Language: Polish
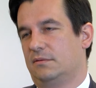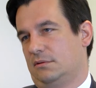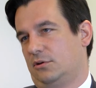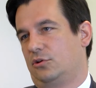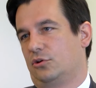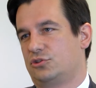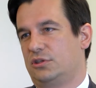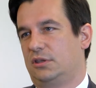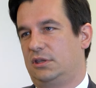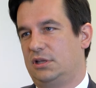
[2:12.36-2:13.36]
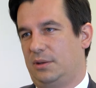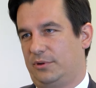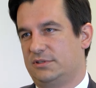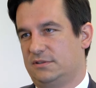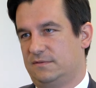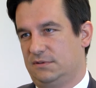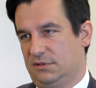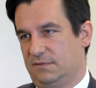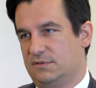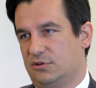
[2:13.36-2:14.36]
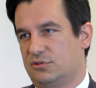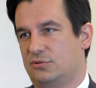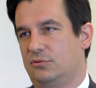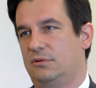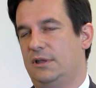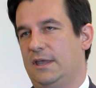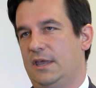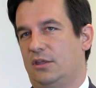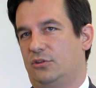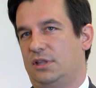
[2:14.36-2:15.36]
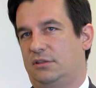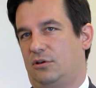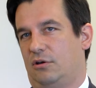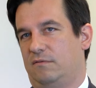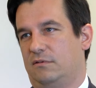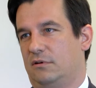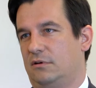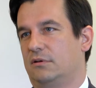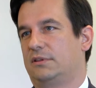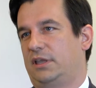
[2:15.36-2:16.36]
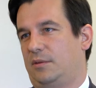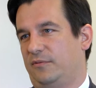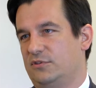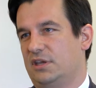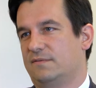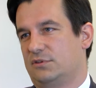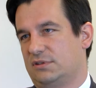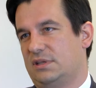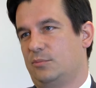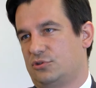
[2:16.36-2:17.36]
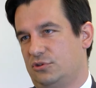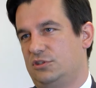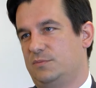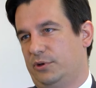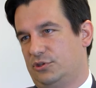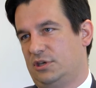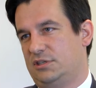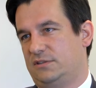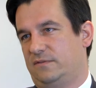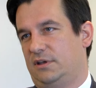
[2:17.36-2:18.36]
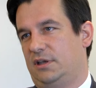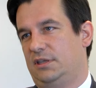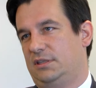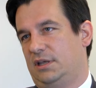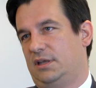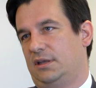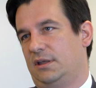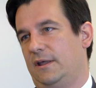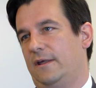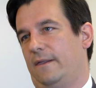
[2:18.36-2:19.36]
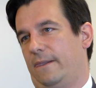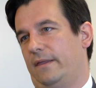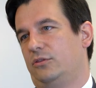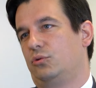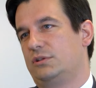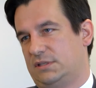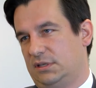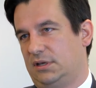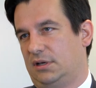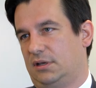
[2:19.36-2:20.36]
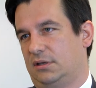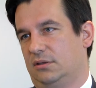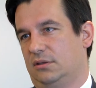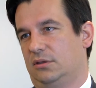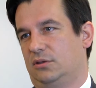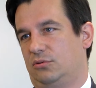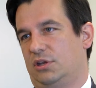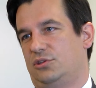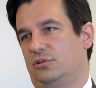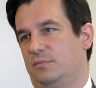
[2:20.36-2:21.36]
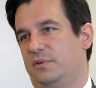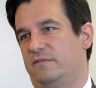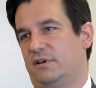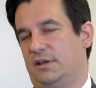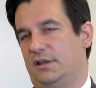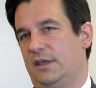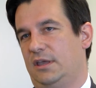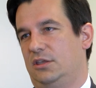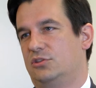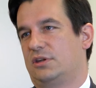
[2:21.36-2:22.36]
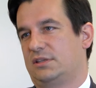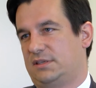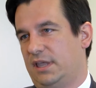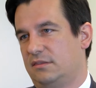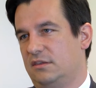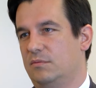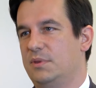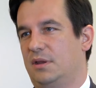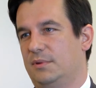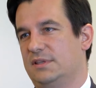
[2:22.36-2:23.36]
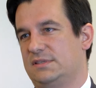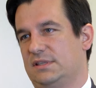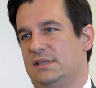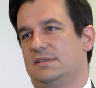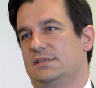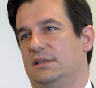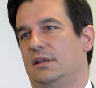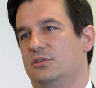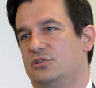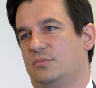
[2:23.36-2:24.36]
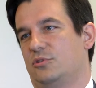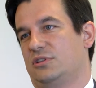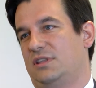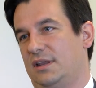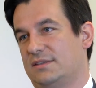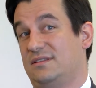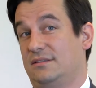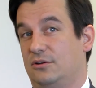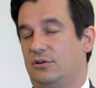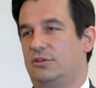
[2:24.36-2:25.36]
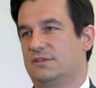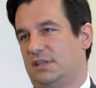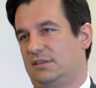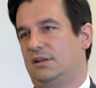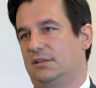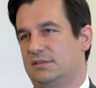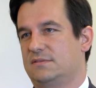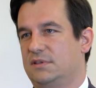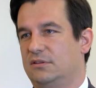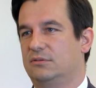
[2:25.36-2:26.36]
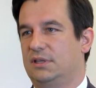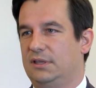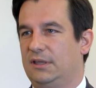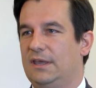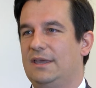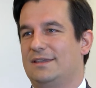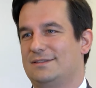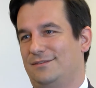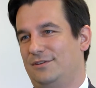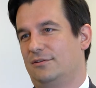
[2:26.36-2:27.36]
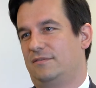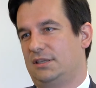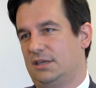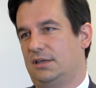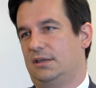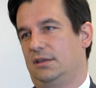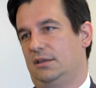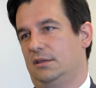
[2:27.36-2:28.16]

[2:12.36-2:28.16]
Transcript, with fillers: rokrocznie kilka procent wzrostu. Dodatkowo, tak jak powiedziałem, wzrost zamożności społeczeństwa i ta turystyka, która się odbywa i coraz chętniej wybieramy destynacje zagraniczne. Może teraz ten rok i ostatnie lata ze względu na zawirowania